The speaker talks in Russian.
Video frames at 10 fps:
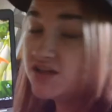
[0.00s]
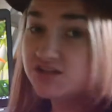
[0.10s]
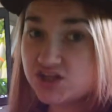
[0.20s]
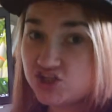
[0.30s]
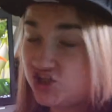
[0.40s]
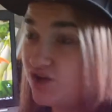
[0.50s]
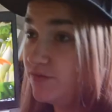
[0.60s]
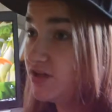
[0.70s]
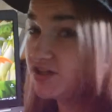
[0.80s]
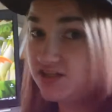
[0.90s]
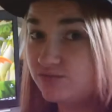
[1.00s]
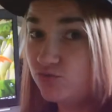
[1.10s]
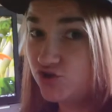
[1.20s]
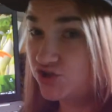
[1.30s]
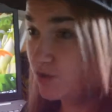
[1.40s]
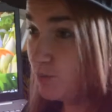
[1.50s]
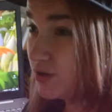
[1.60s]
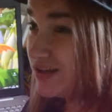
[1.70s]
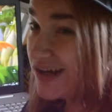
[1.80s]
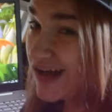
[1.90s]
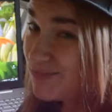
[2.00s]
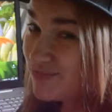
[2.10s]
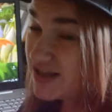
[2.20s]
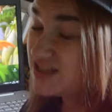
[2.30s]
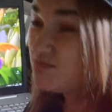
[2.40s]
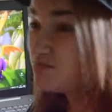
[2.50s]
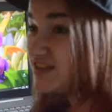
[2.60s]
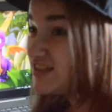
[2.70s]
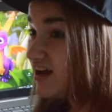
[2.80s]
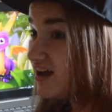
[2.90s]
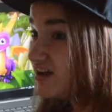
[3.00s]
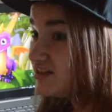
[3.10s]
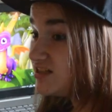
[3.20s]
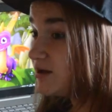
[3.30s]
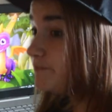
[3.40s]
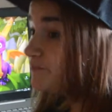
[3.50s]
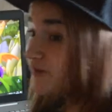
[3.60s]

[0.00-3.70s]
Зачем? Если можно поднакопить, постараться,